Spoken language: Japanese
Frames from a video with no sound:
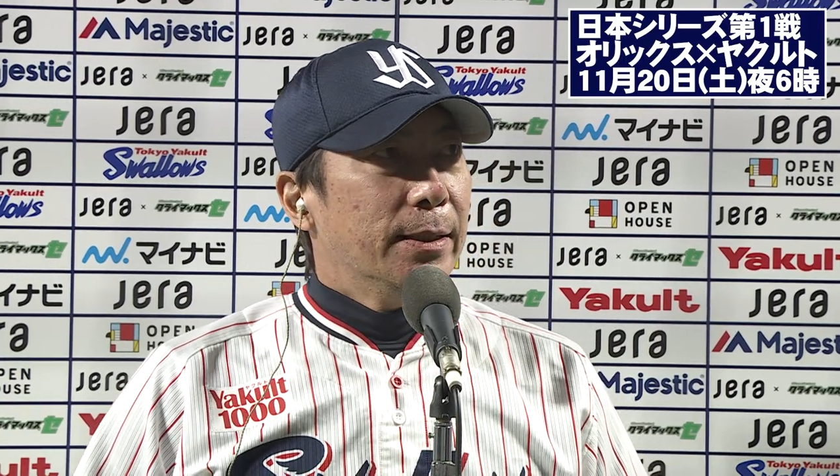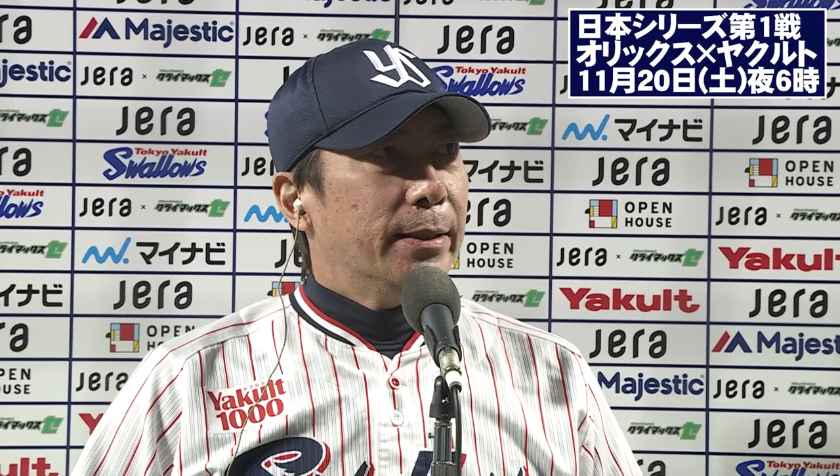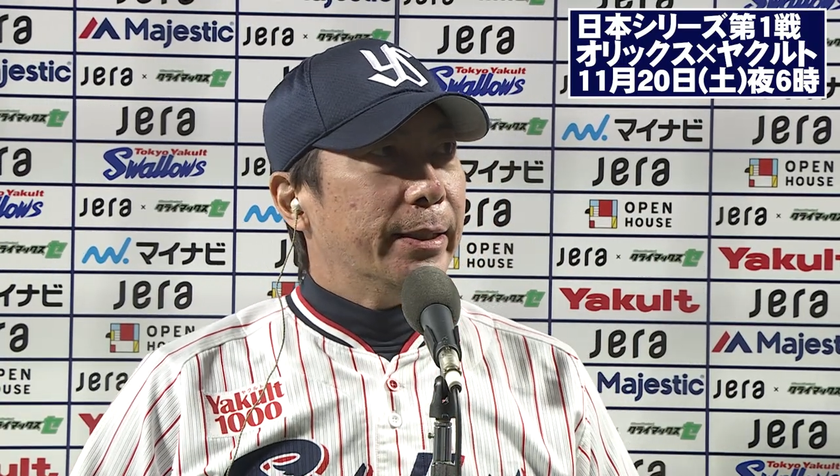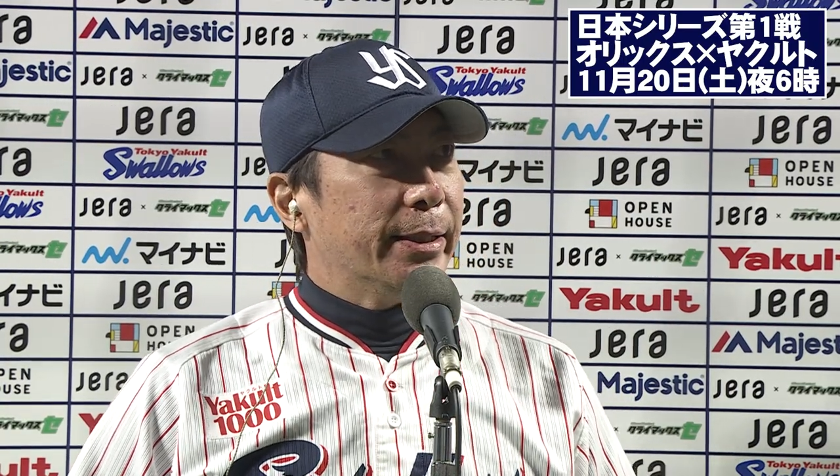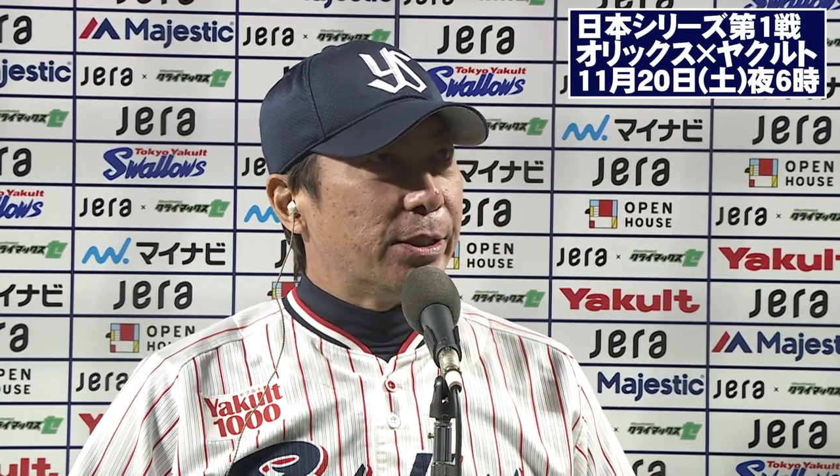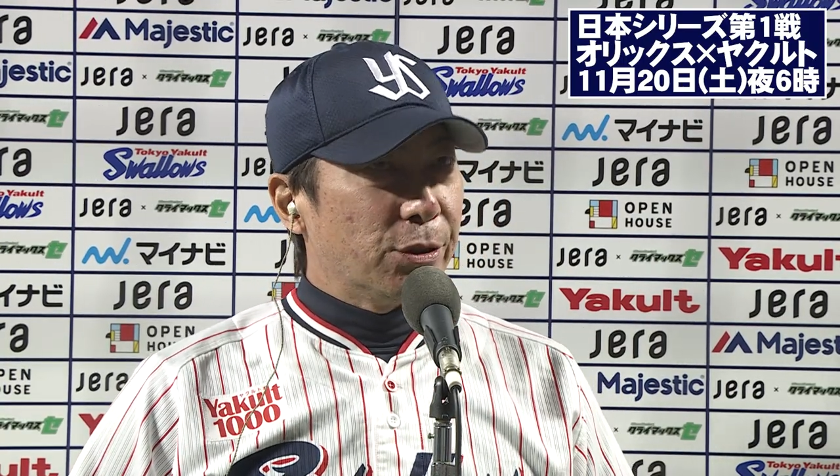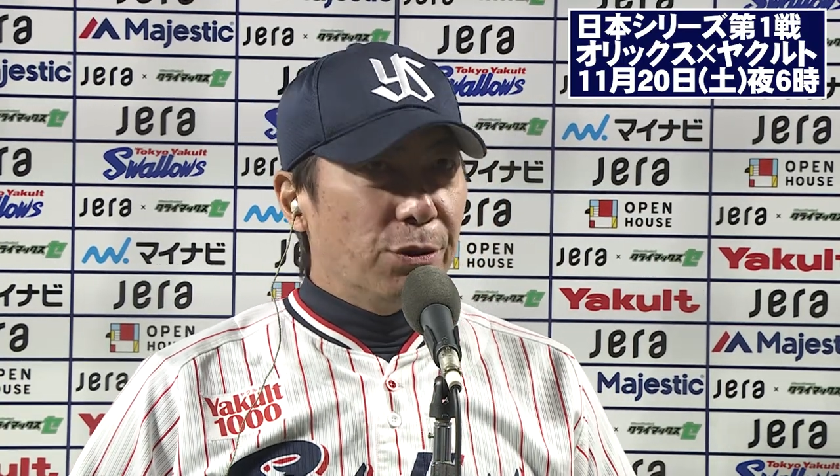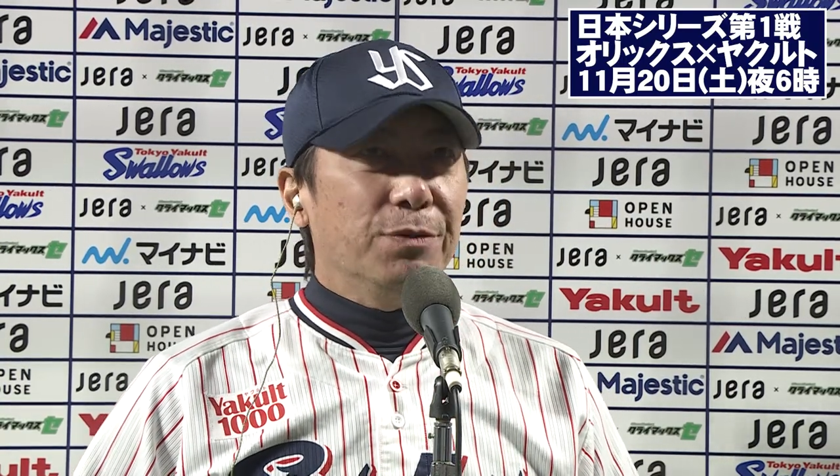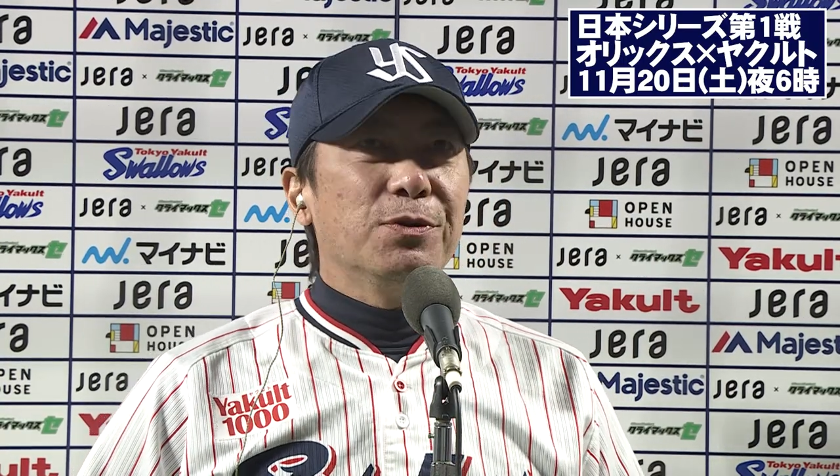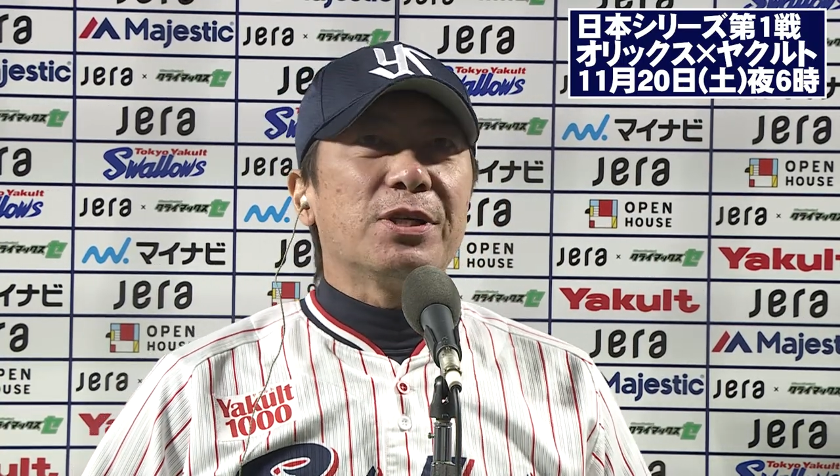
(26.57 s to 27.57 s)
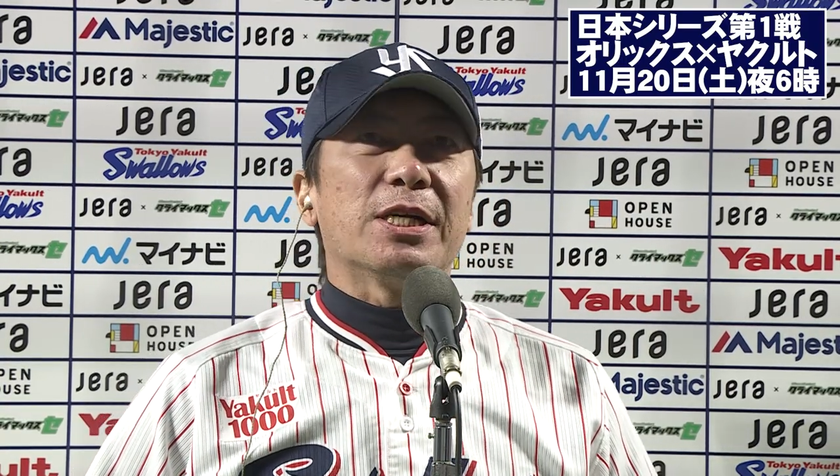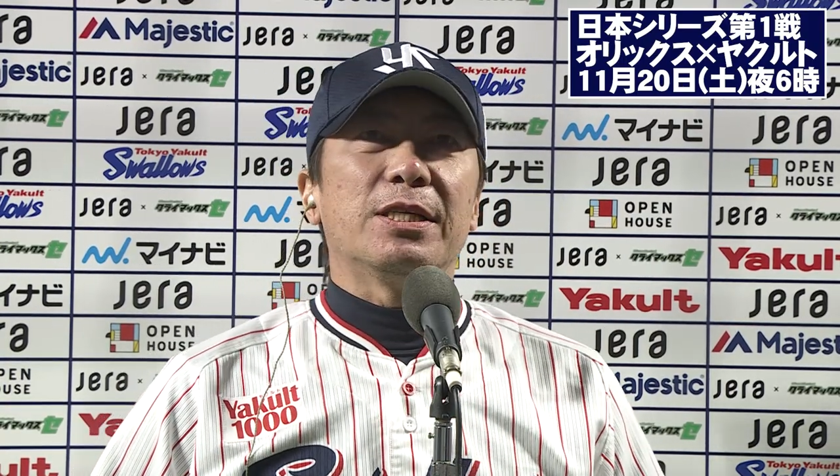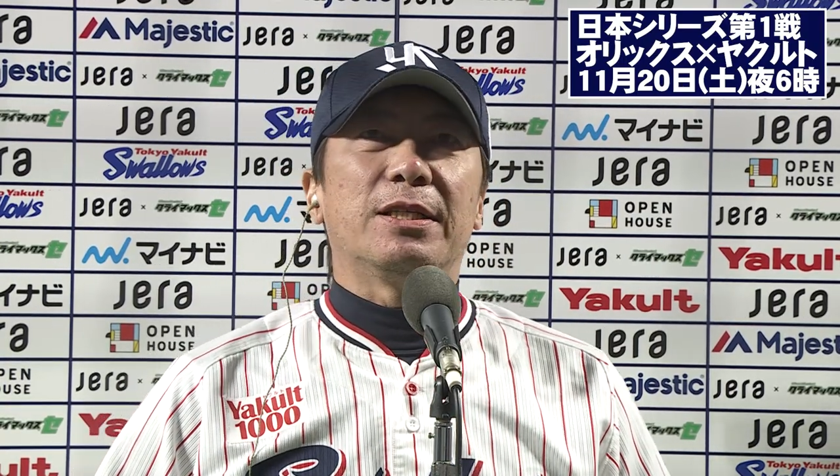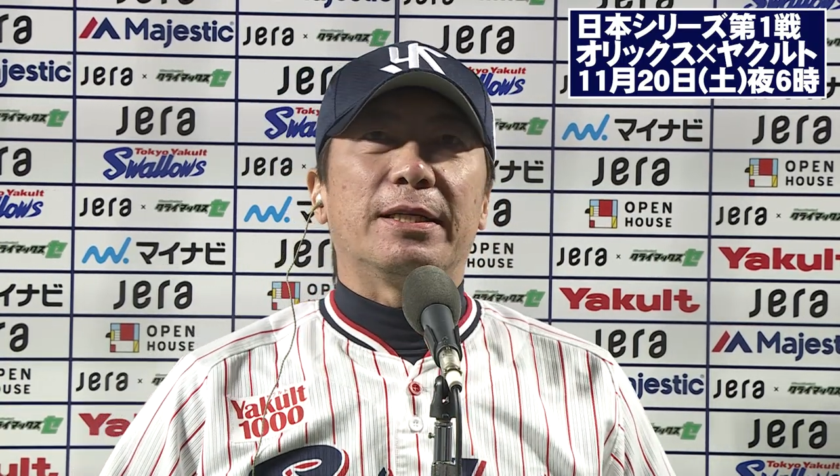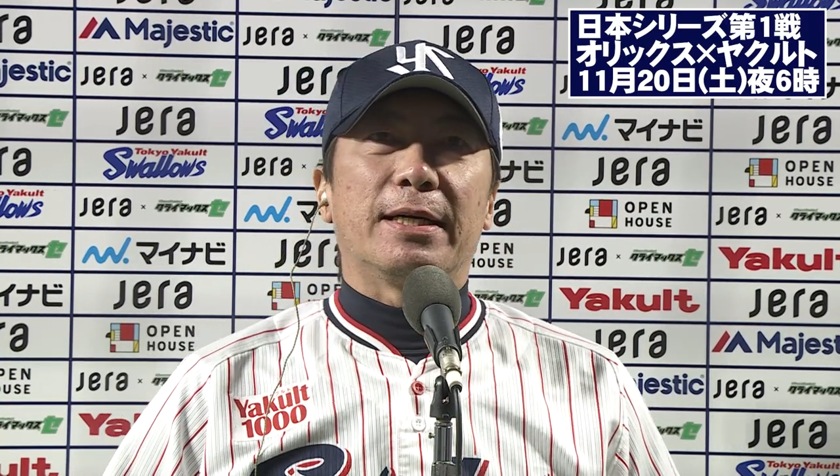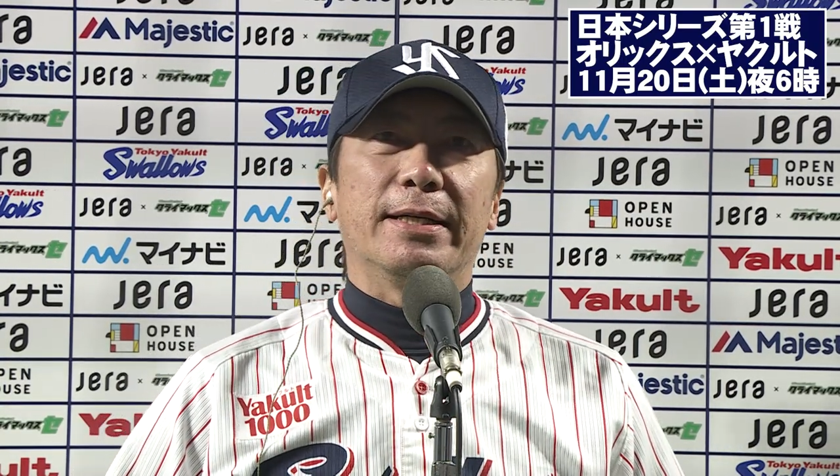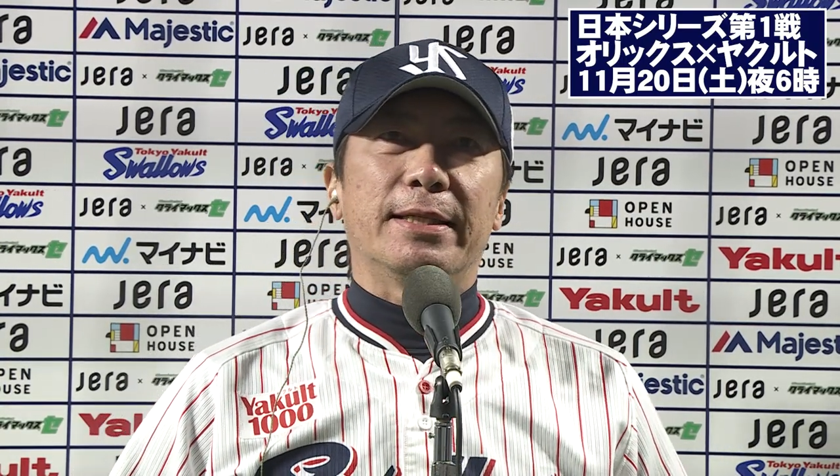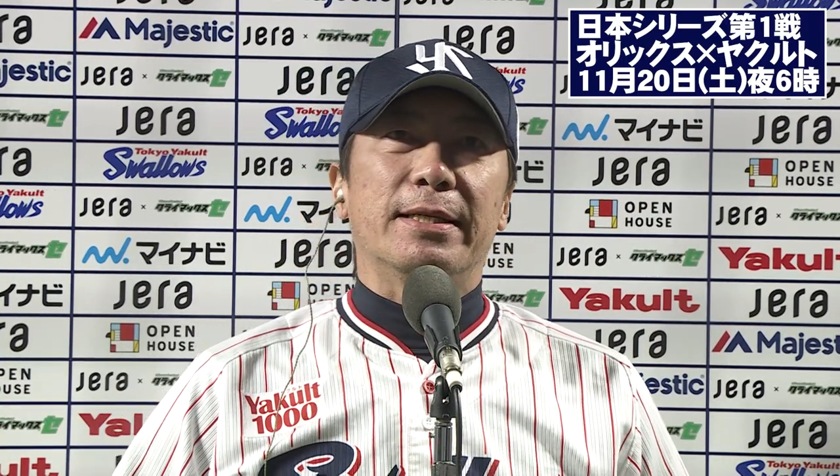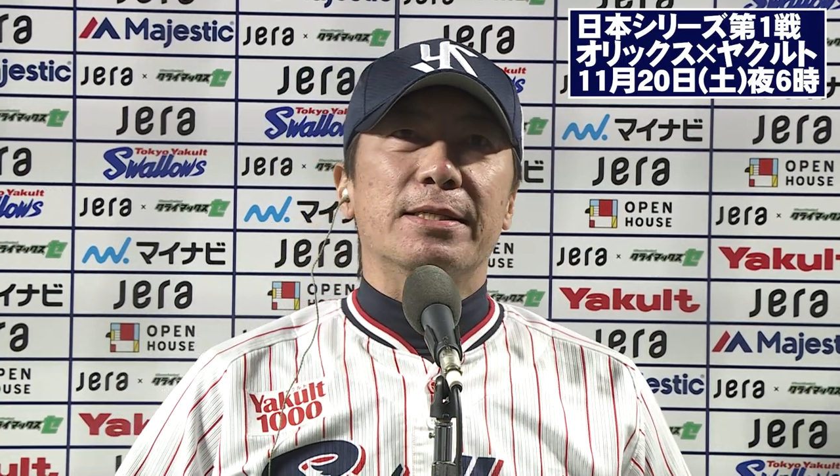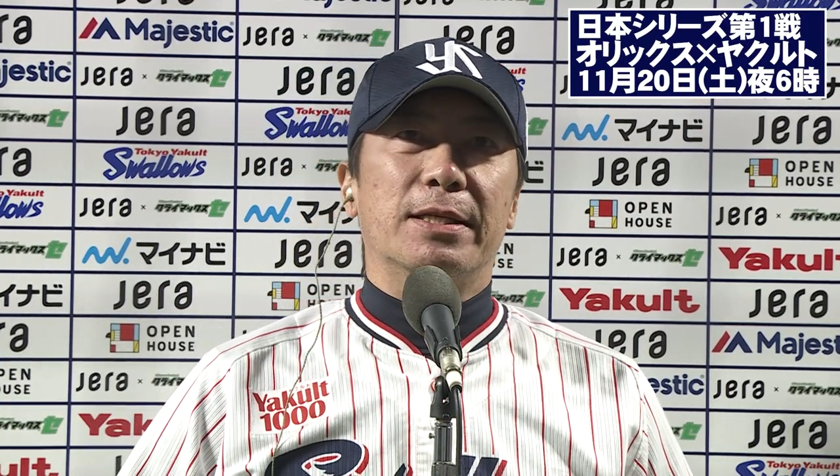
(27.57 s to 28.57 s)
えー、すごく難しい戦い
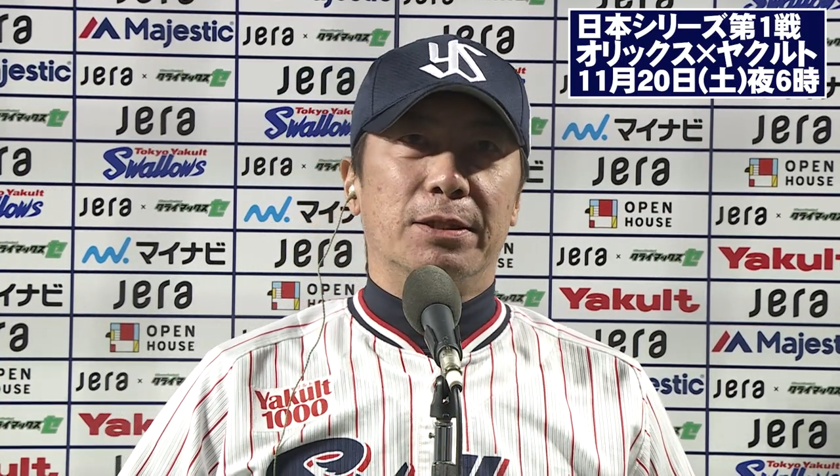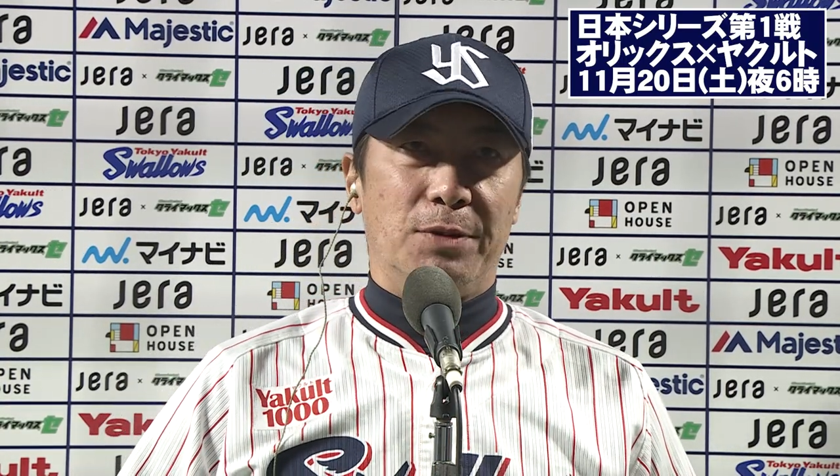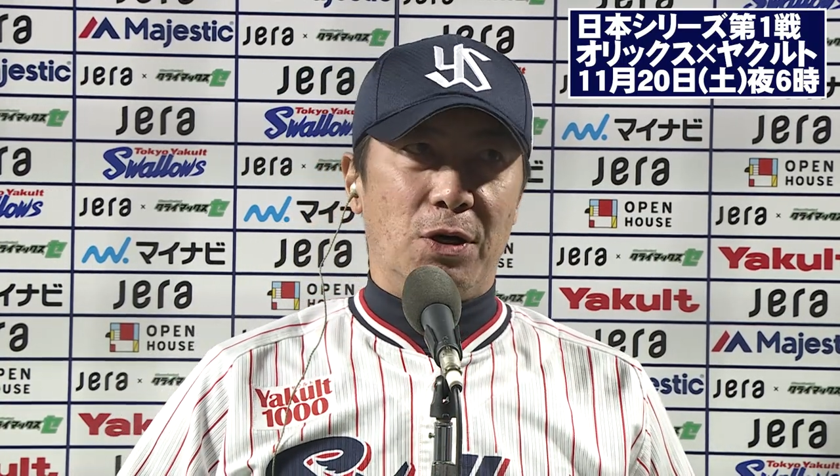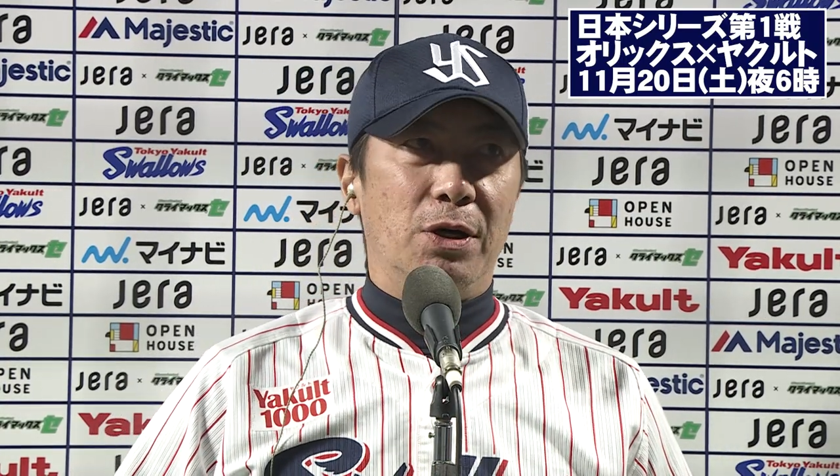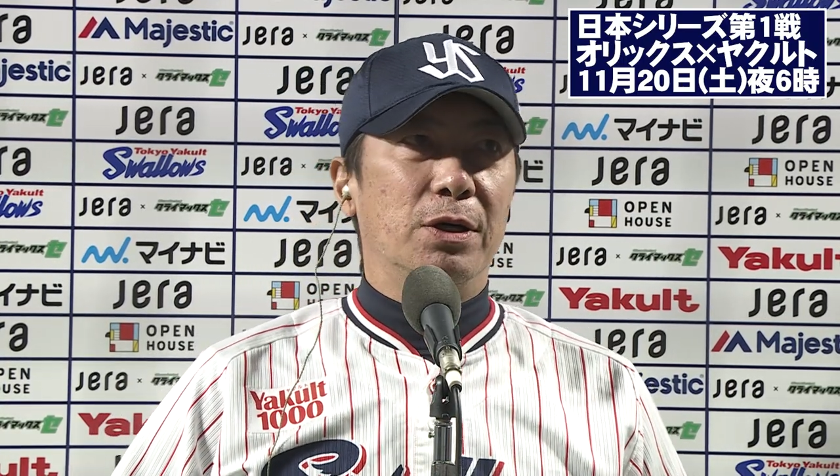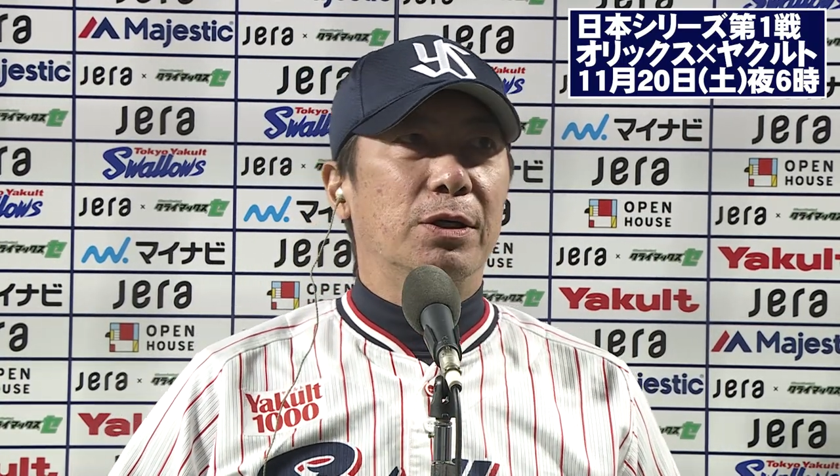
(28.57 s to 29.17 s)
だったですけども